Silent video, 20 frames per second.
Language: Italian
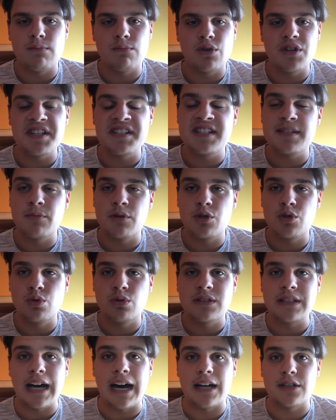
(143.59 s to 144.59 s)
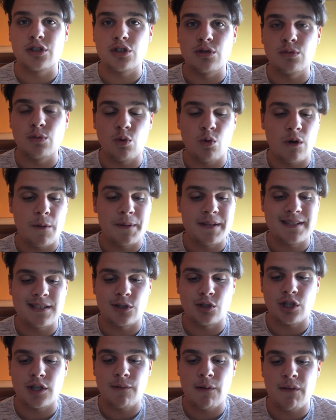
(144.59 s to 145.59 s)
un buonissimo risultato comunque
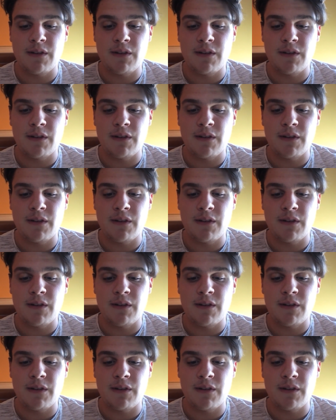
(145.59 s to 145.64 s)
pensando